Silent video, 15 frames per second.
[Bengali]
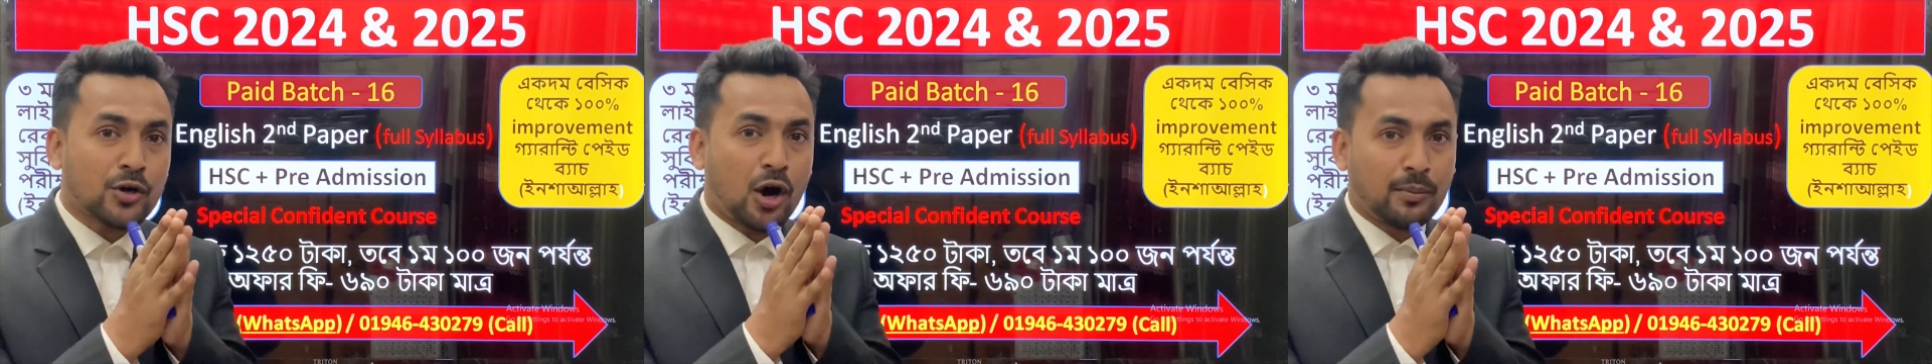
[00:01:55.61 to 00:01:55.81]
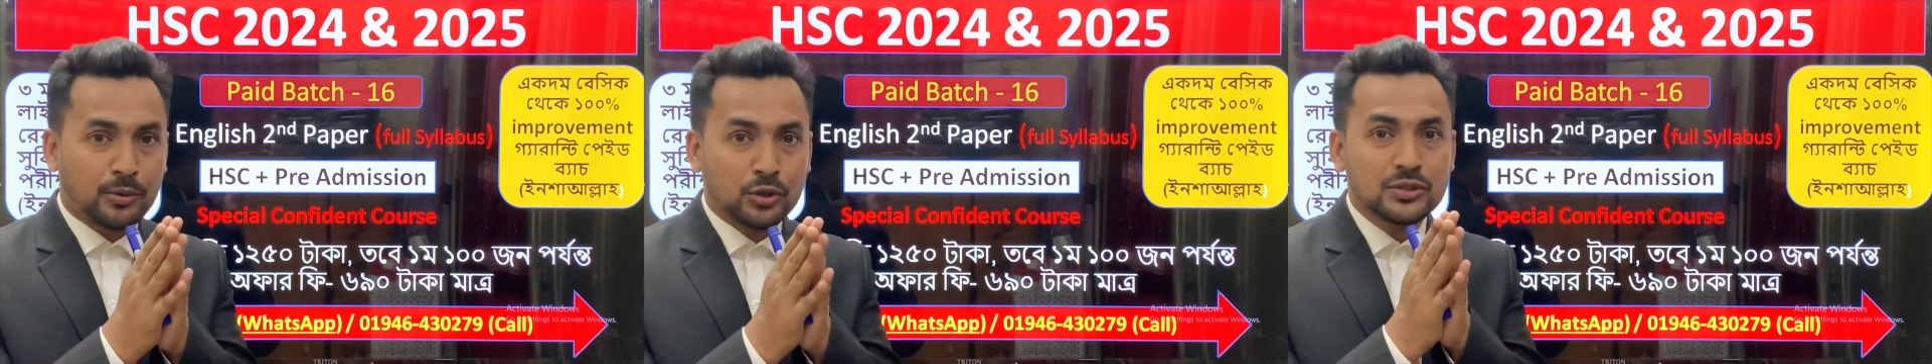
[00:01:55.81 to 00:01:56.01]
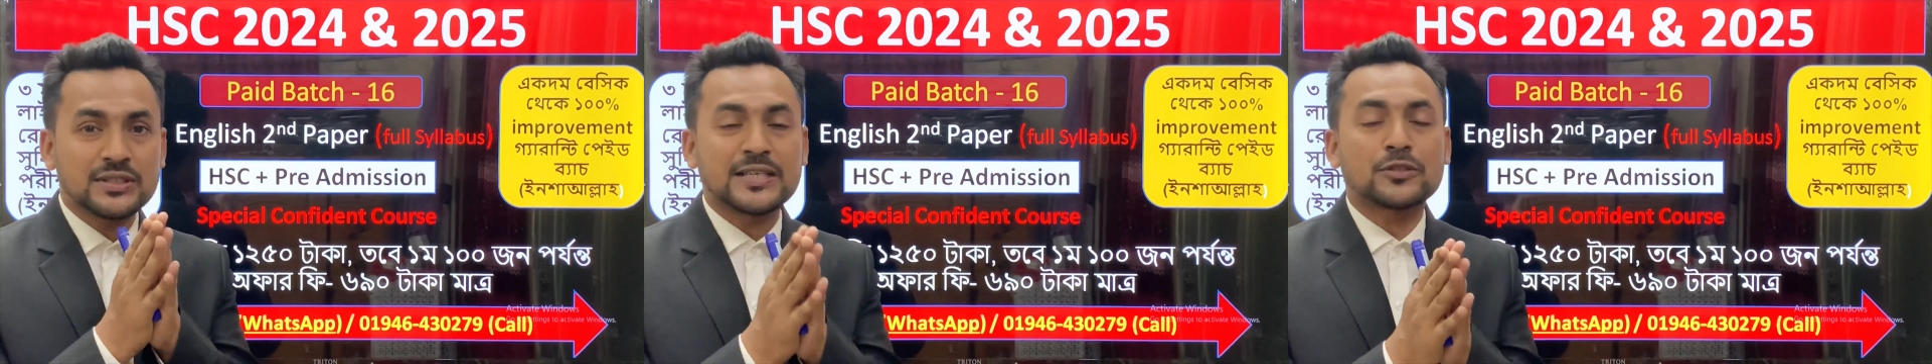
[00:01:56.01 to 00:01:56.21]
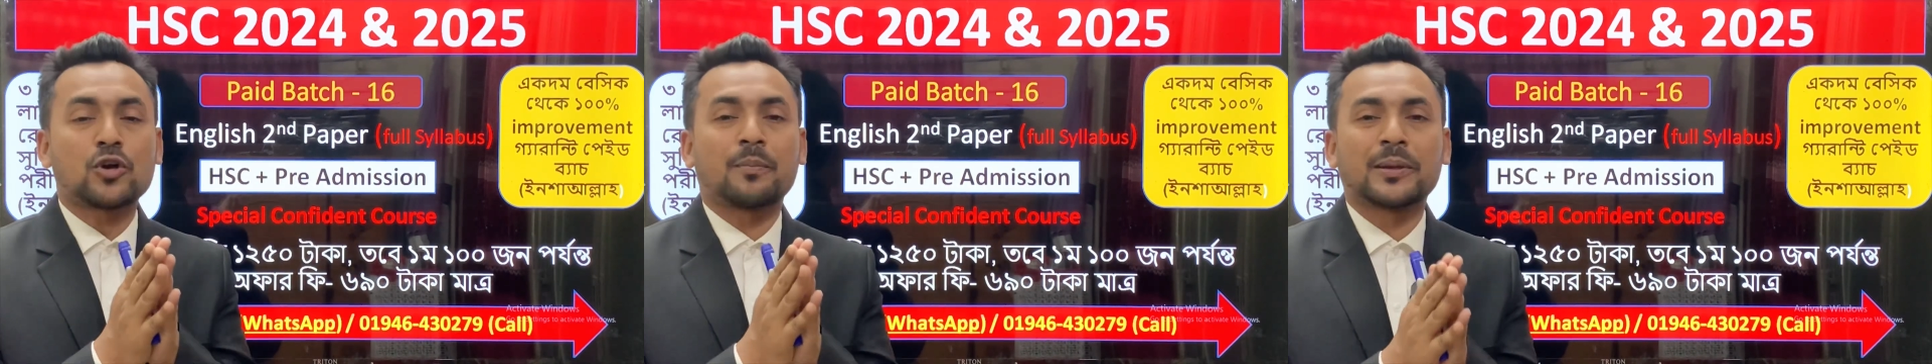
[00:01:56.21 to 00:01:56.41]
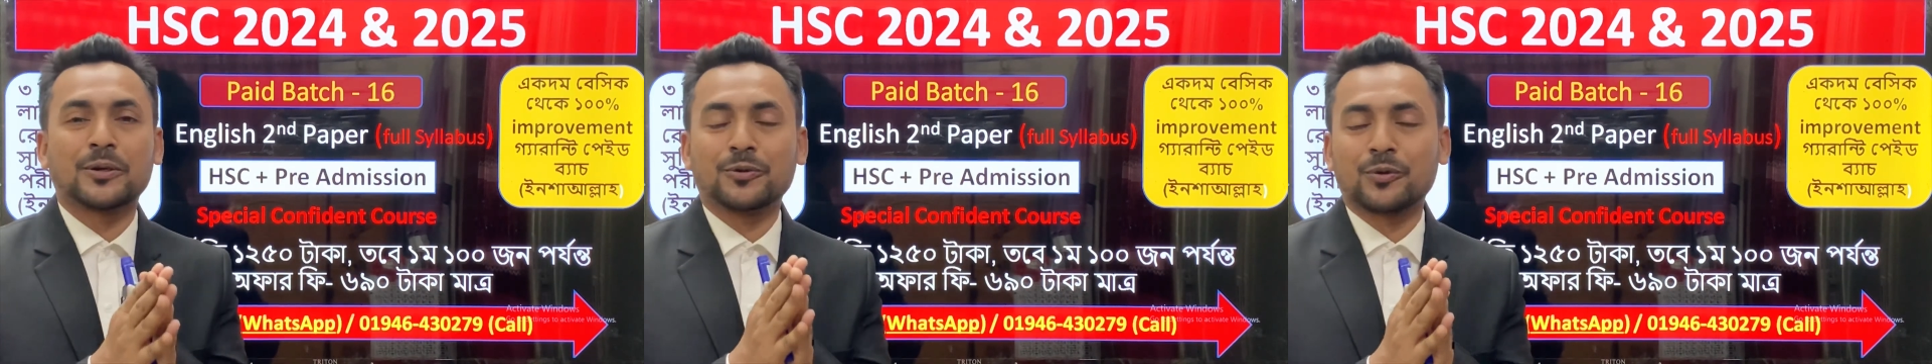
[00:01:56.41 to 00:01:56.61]
কমন যে
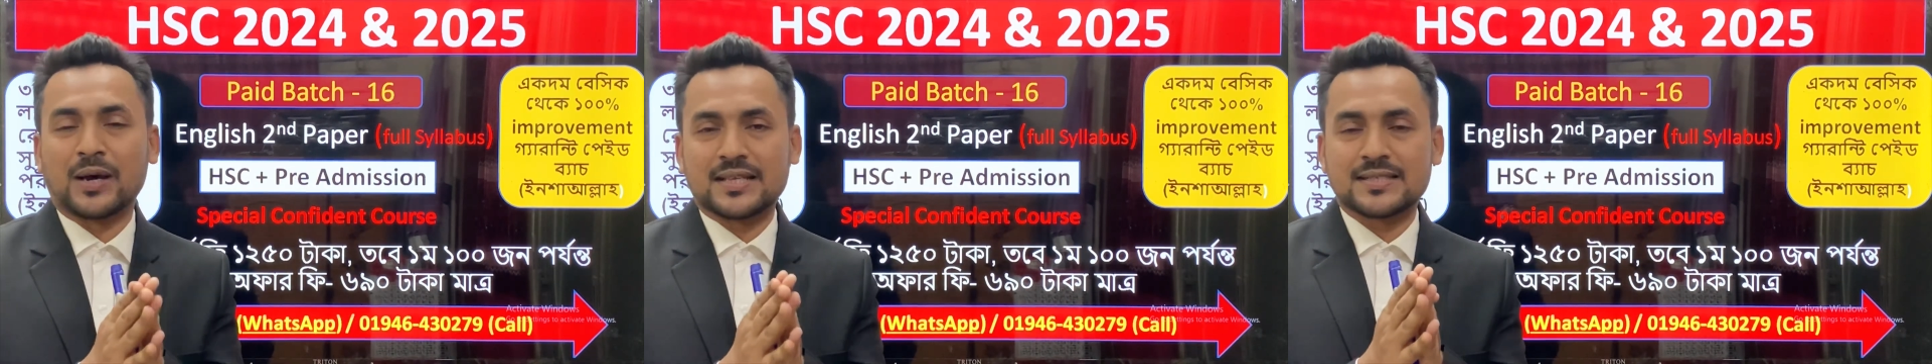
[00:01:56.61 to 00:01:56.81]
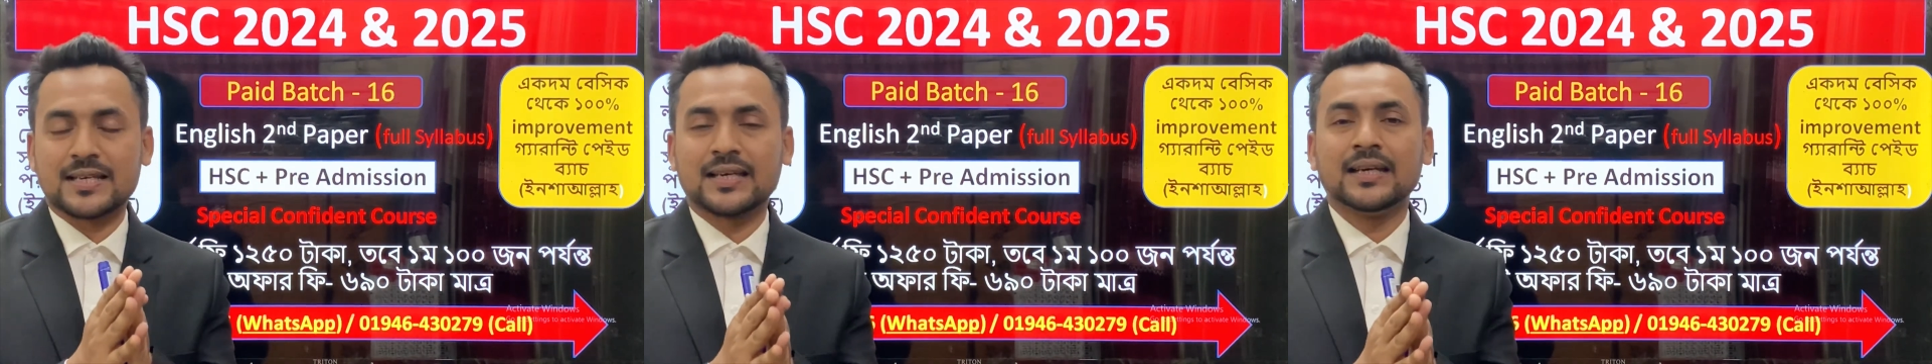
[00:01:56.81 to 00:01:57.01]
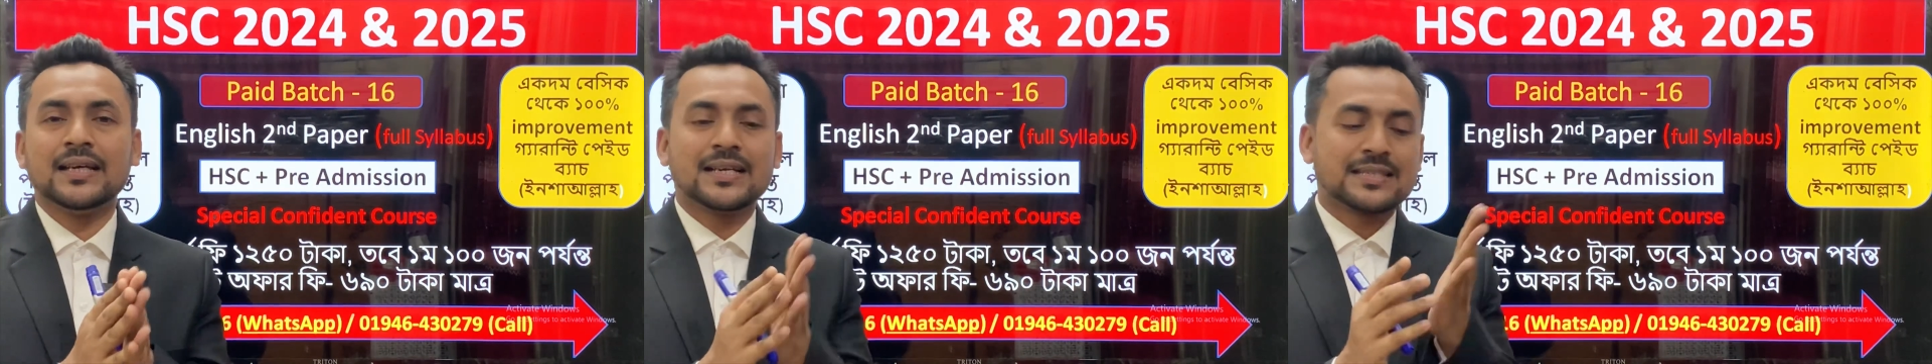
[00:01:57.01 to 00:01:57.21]
টপিকগুলো আছে